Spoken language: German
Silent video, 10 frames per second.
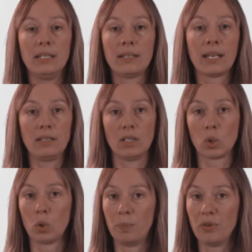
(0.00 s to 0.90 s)
Die dritte
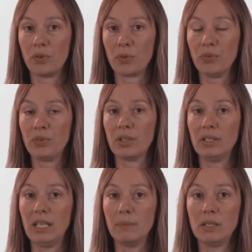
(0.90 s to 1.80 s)
Gruppe von
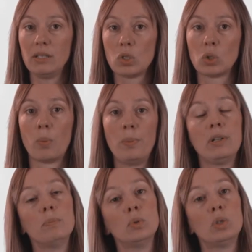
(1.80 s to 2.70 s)
Unternehmen, die zur
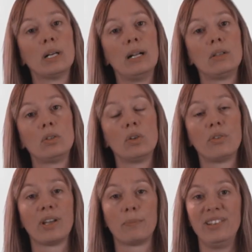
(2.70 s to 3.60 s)
doppelten Buchhaltung
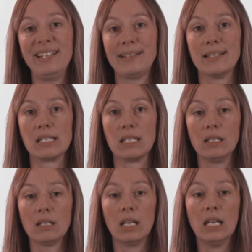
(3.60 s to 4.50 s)
verpflichtet
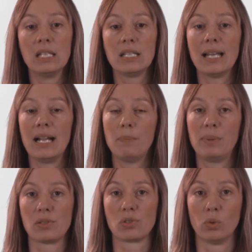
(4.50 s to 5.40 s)
sind, sind alle
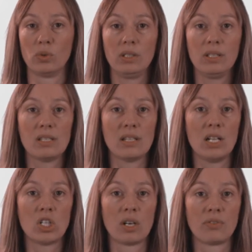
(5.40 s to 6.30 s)

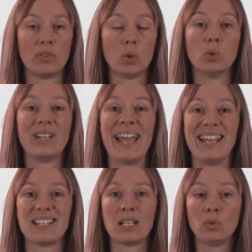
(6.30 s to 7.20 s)
Personengesellschaften und
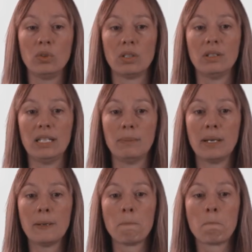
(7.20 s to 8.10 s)

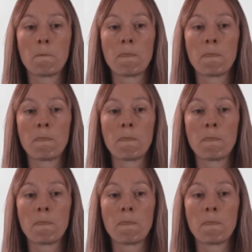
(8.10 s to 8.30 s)
Einzelunternehmer,